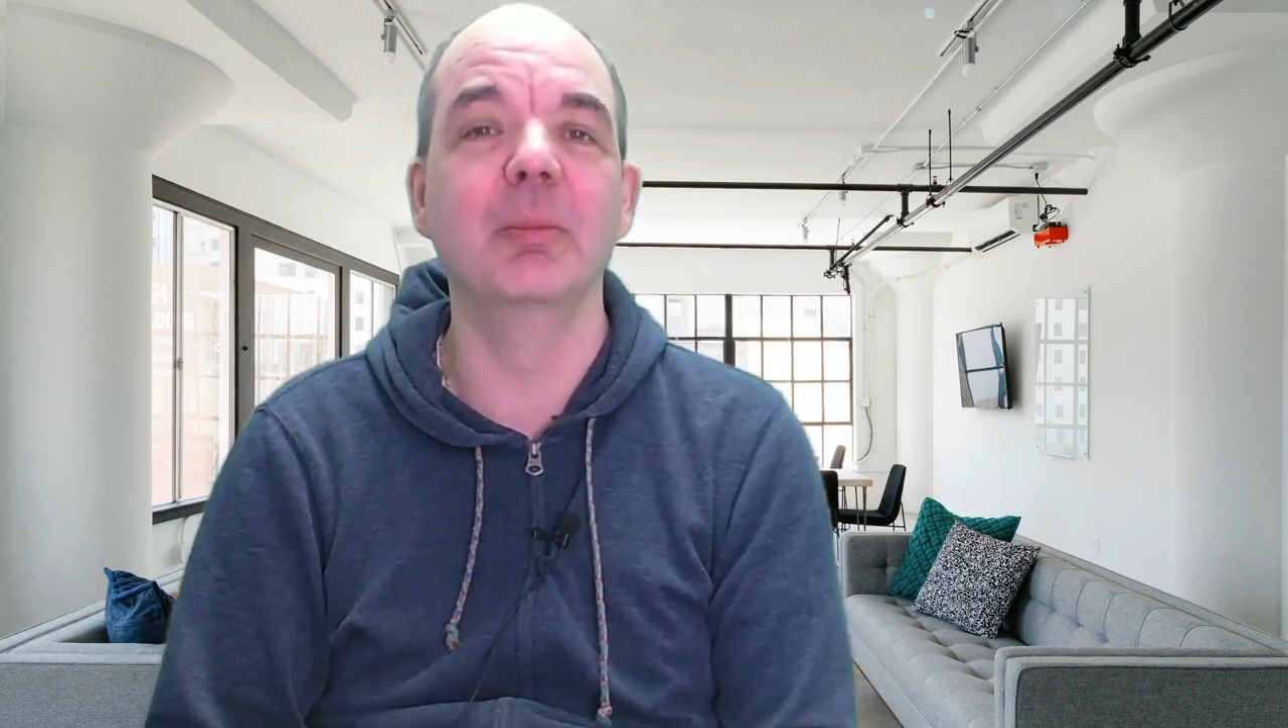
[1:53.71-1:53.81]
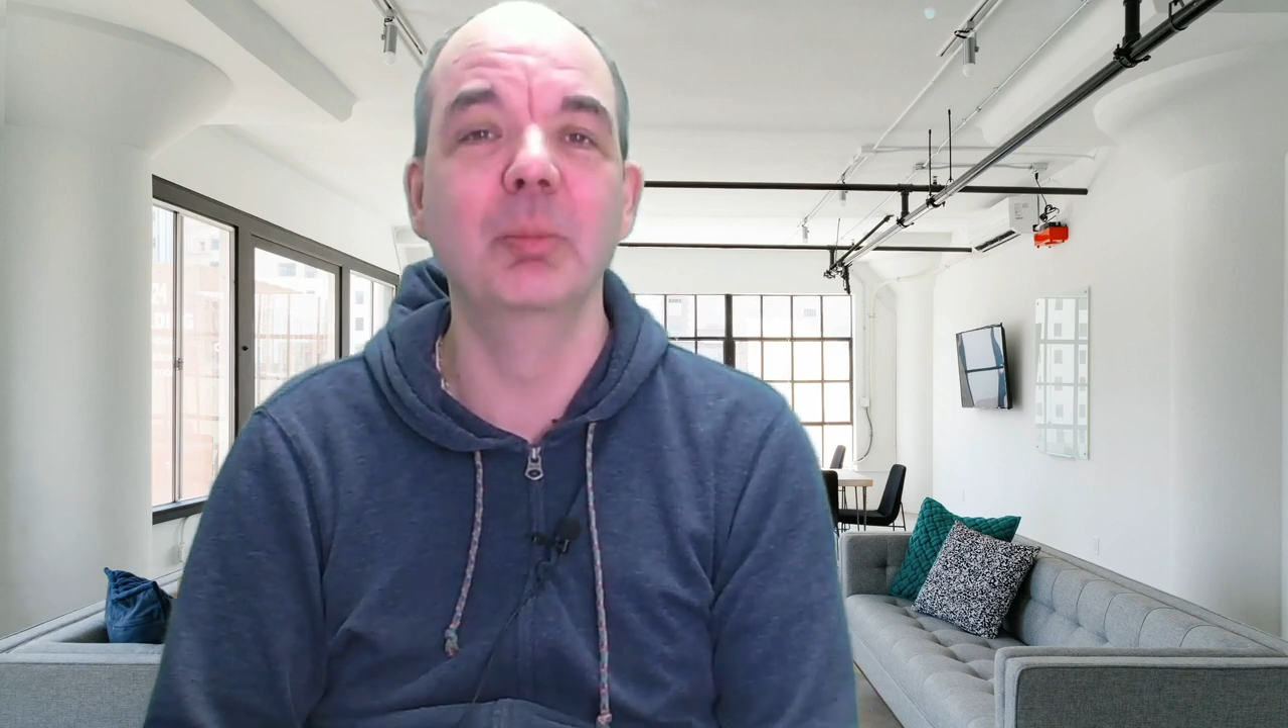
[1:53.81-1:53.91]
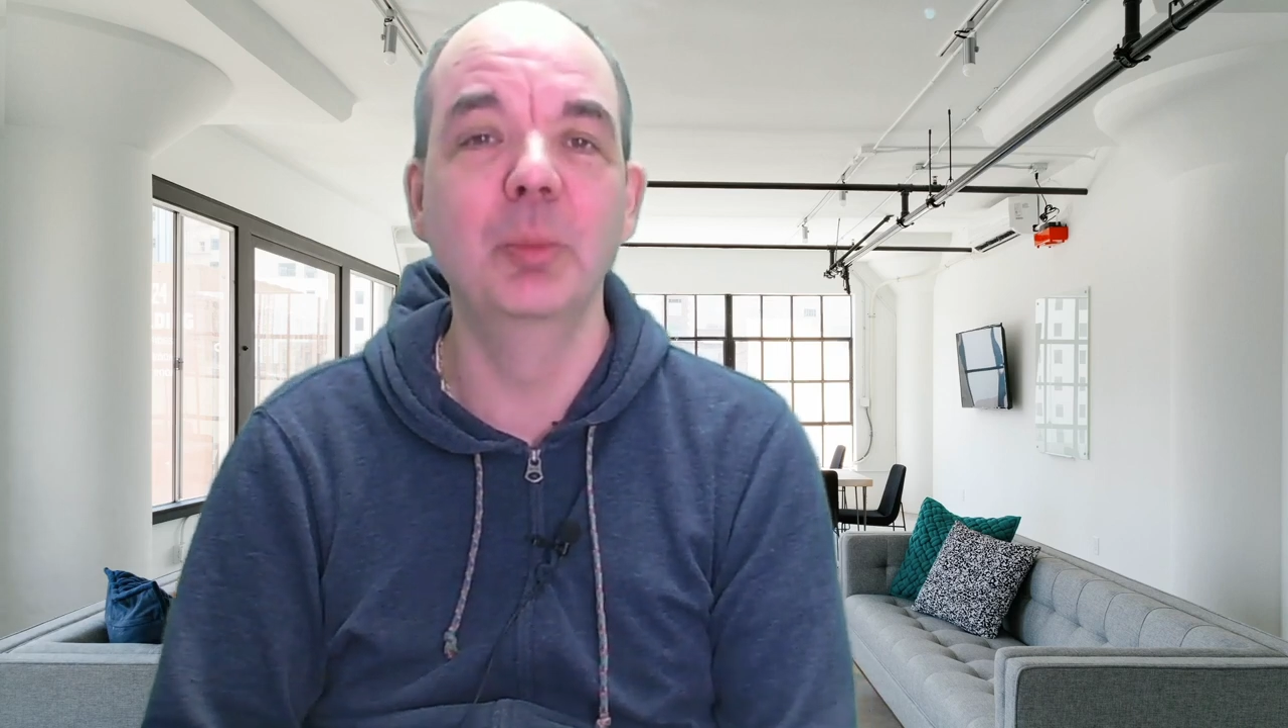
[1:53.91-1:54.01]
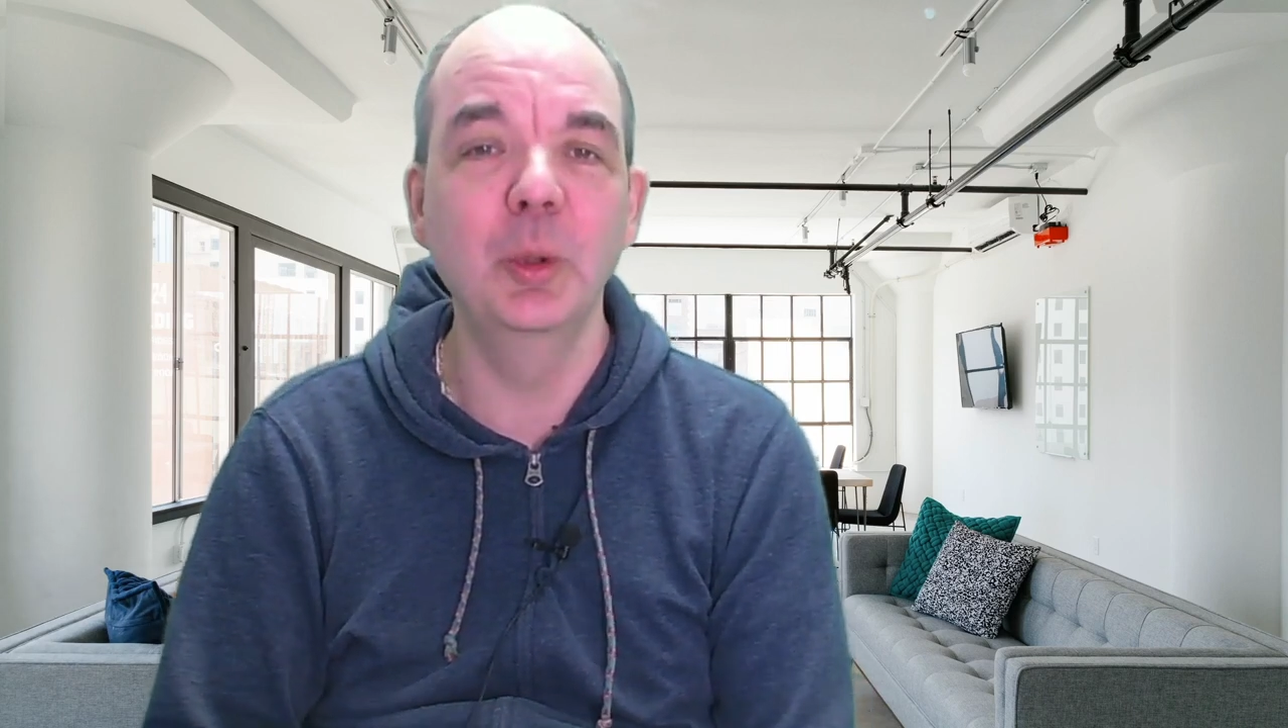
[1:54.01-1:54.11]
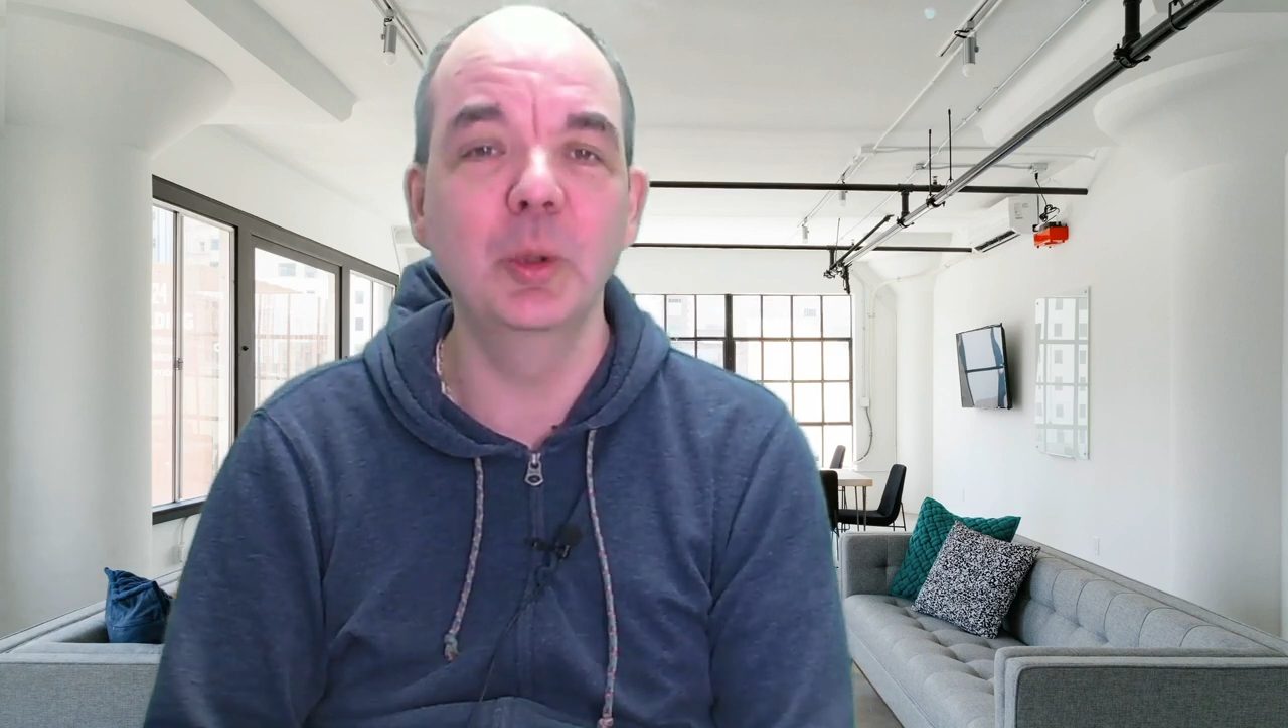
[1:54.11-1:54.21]

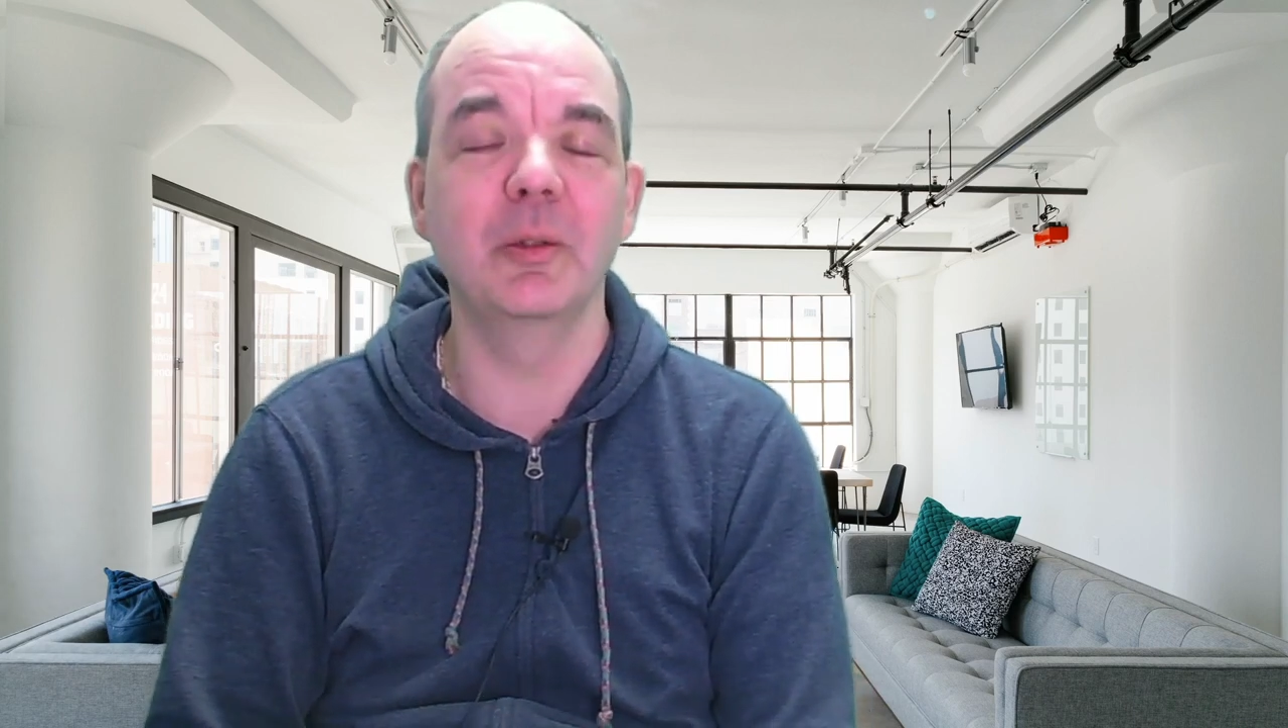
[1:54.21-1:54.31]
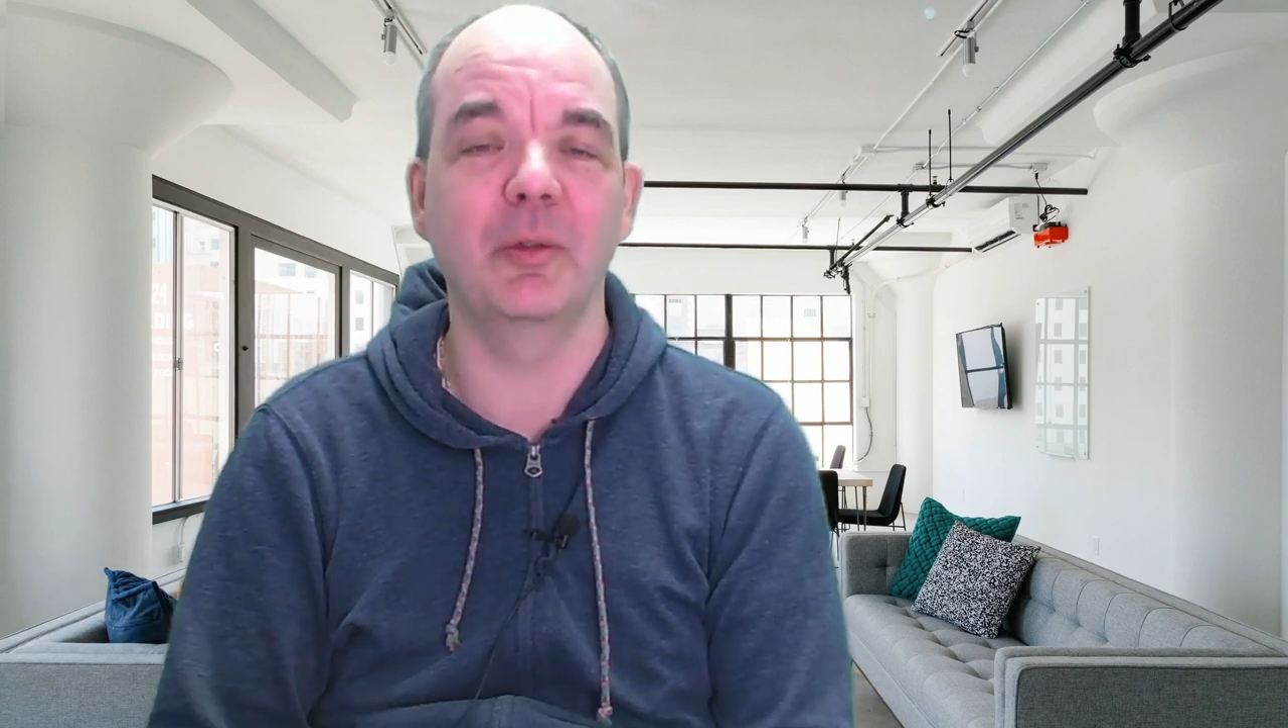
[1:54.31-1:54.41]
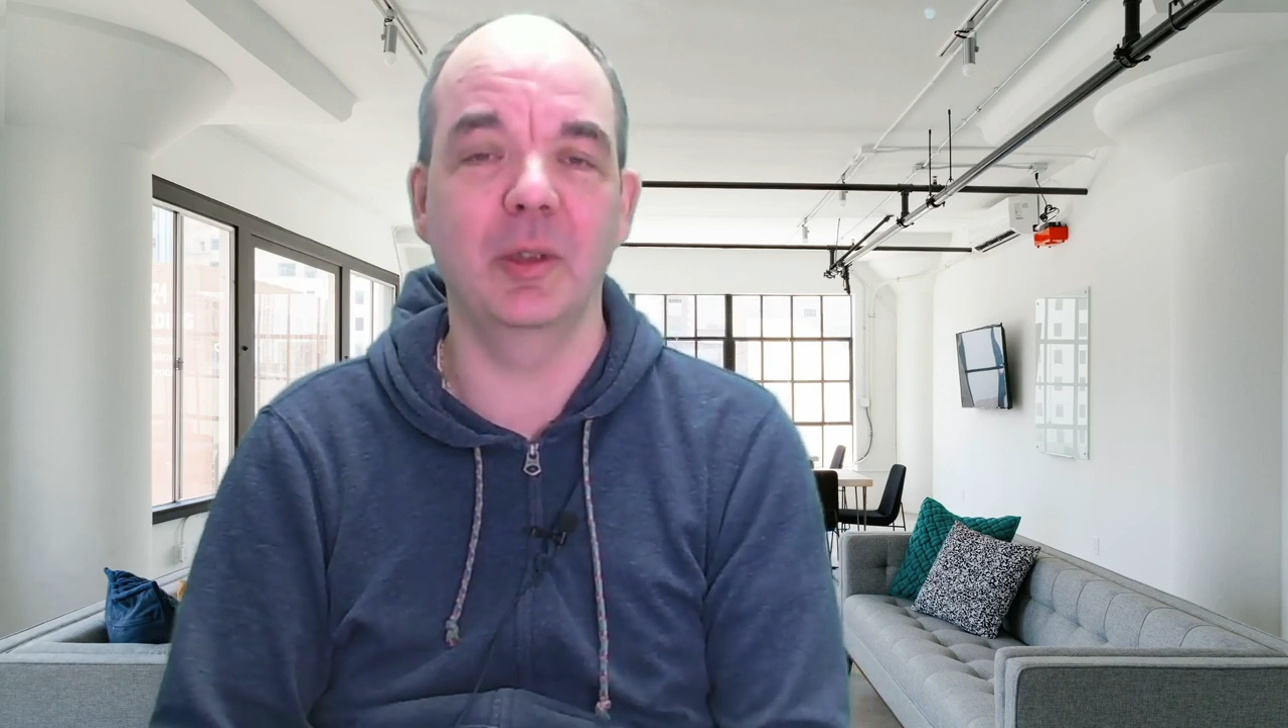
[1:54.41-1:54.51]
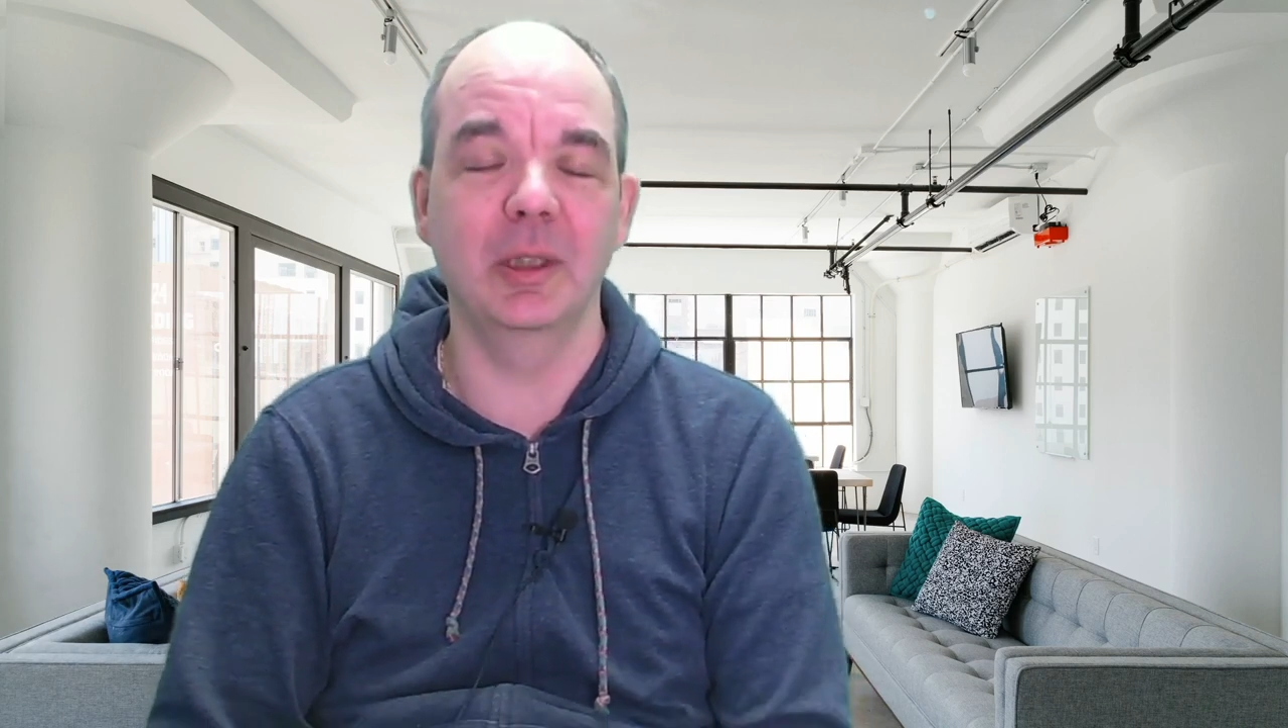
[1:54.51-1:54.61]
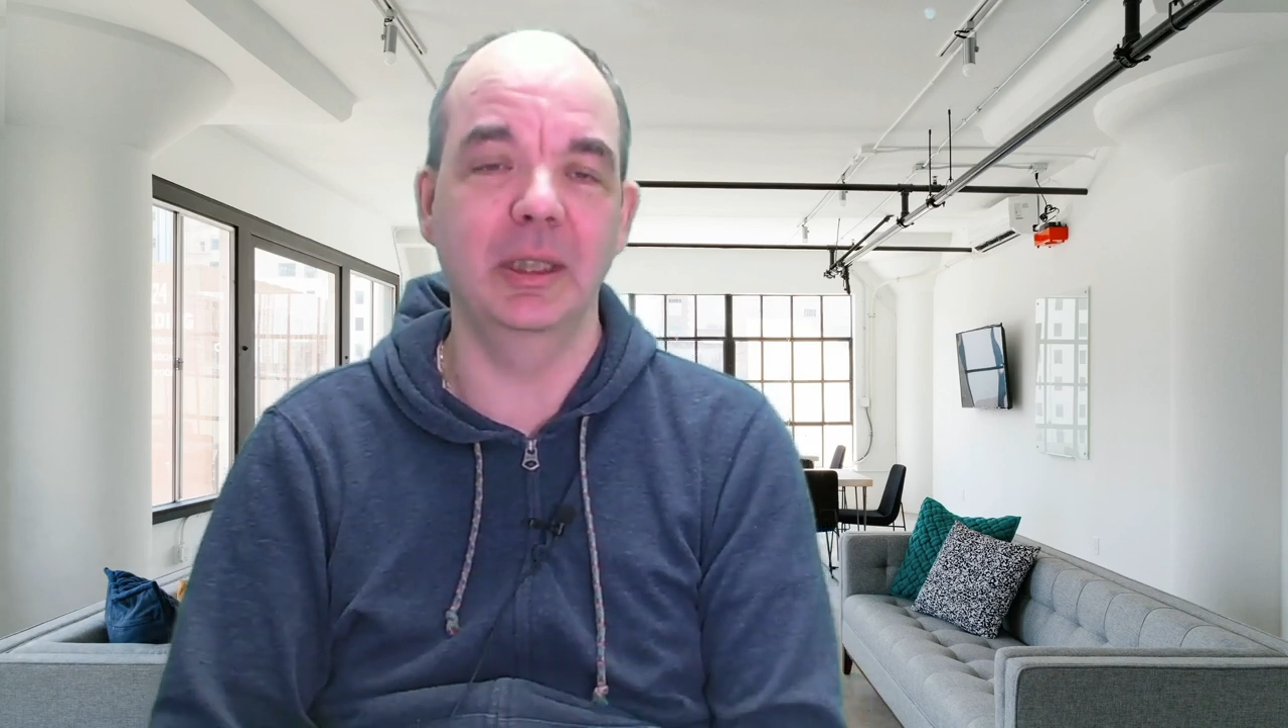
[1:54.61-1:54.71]

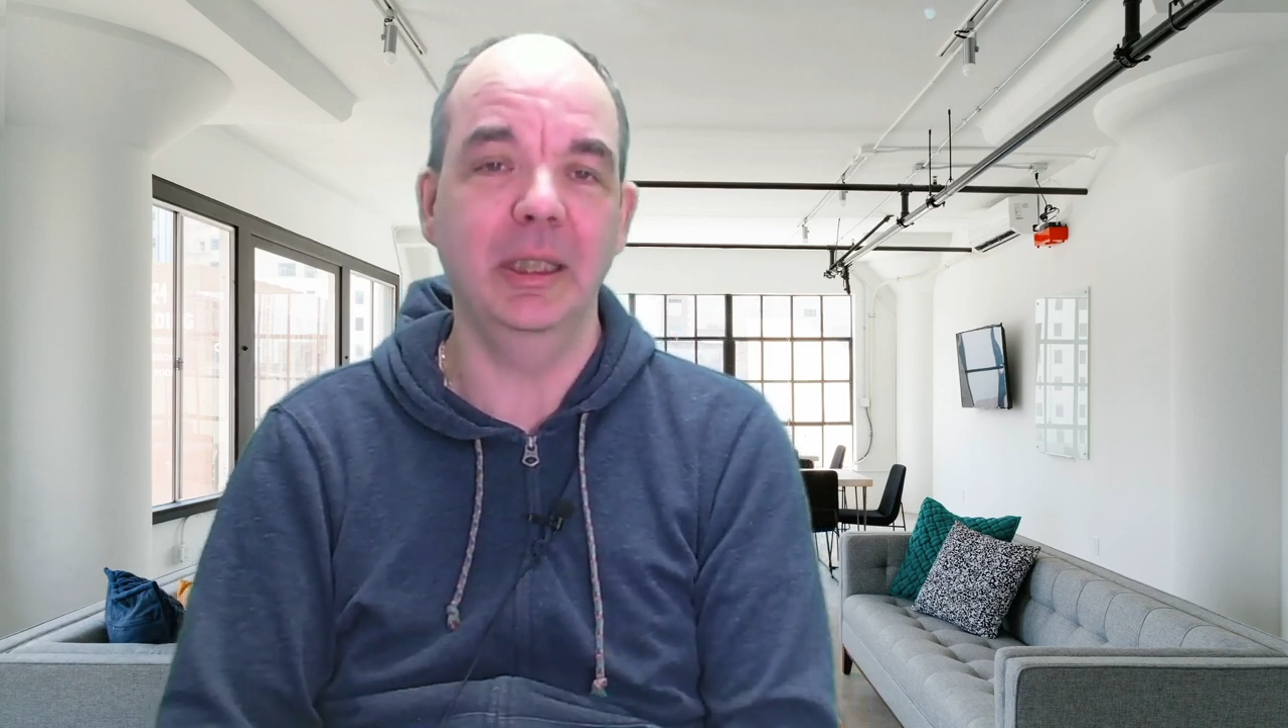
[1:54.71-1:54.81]
mühevoll